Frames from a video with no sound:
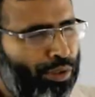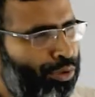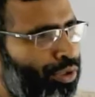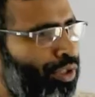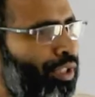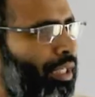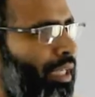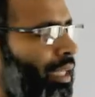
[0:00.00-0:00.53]

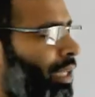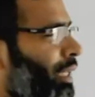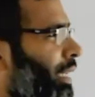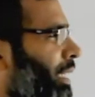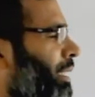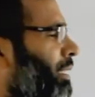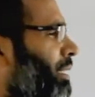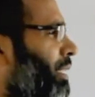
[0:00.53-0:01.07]
জনসংখ্যা
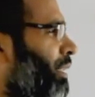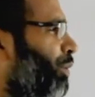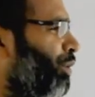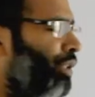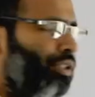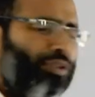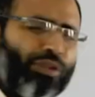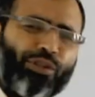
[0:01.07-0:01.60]
একটি দেশের
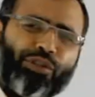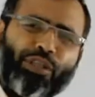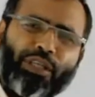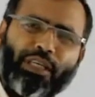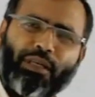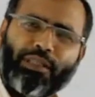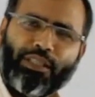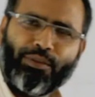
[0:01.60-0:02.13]
অধিক
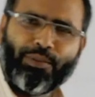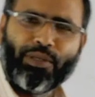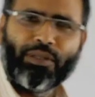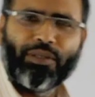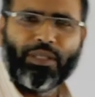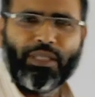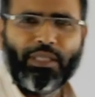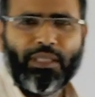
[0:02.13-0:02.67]
জনসংখ্যা নির্ভর
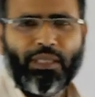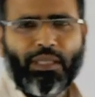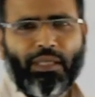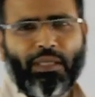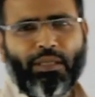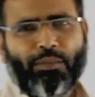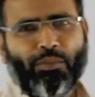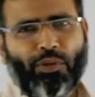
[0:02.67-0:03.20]
করে
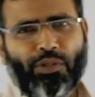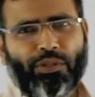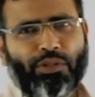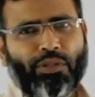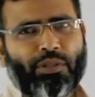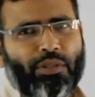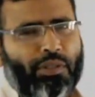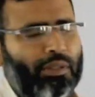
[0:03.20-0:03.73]
মূলত
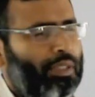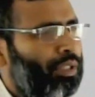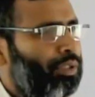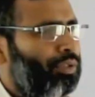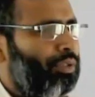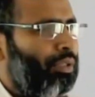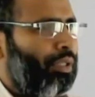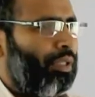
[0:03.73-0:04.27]
তার
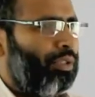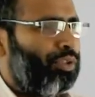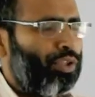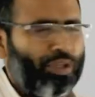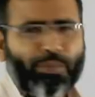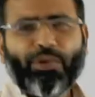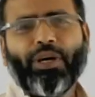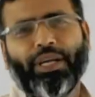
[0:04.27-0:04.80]

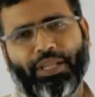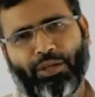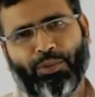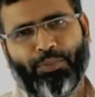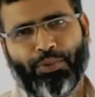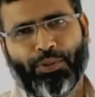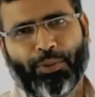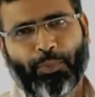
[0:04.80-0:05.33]
জন্মহারের
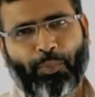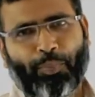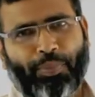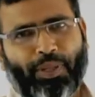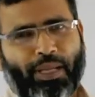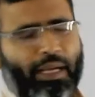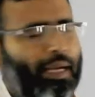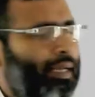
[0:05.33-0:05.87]
ওপর
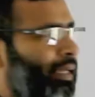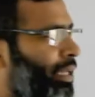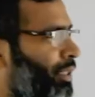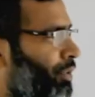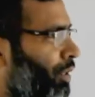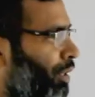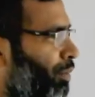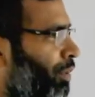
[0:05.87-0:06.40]
আর এই
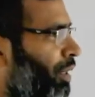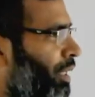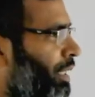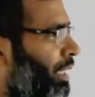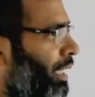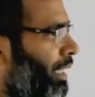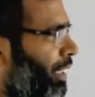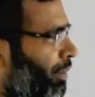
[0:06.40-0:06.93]

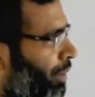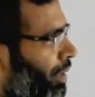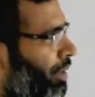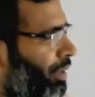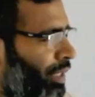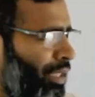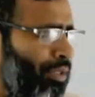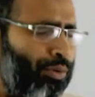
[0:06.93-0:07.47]
জন্মহারটা নির্ভর
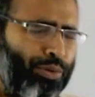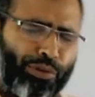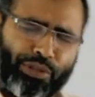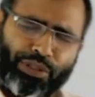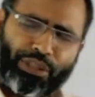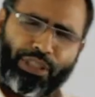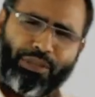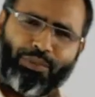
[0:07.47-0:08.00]
করে কোনো
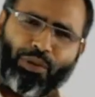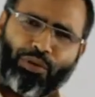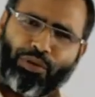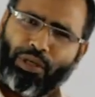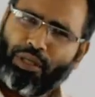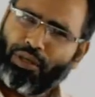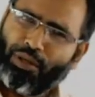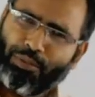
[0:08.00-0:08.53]
দেশের
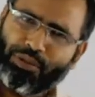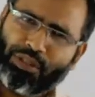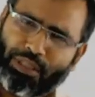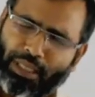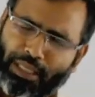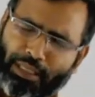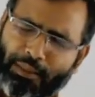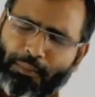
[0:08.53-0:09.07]
ভৌগোলিক
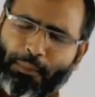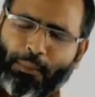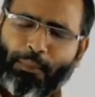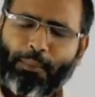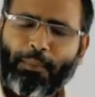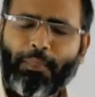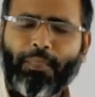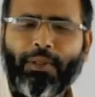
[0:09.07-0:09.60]
অবস্থান
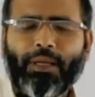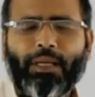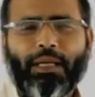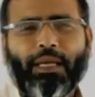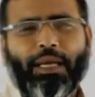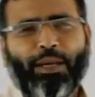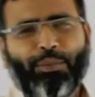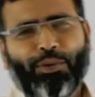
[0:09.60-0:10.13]

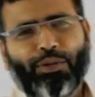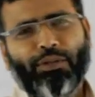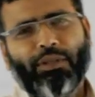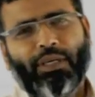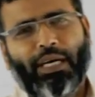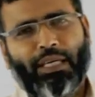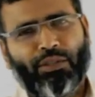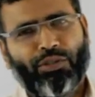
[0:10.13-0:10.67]
এবং
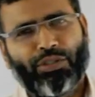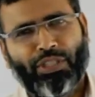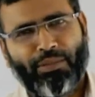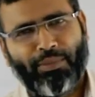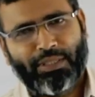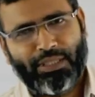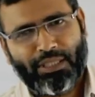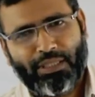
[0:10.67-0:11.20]

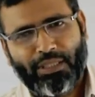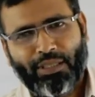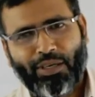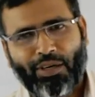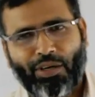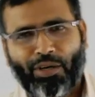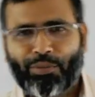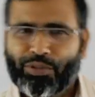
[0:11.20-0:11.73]
আর্থসামাজিক
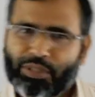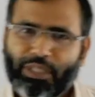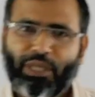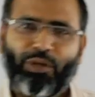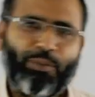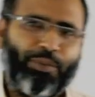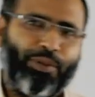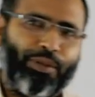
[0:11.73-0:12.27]
অবস্থার
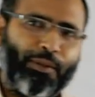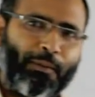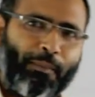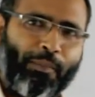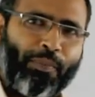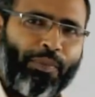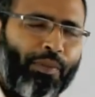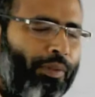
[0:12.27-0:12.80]
ওপর
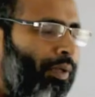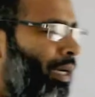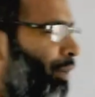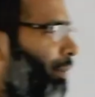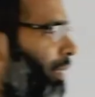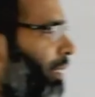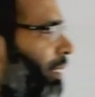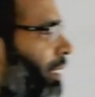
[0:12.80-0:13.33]
তো
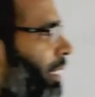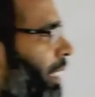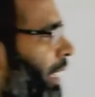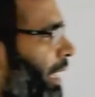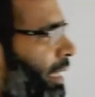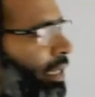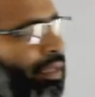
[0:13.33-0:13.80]
আমি এক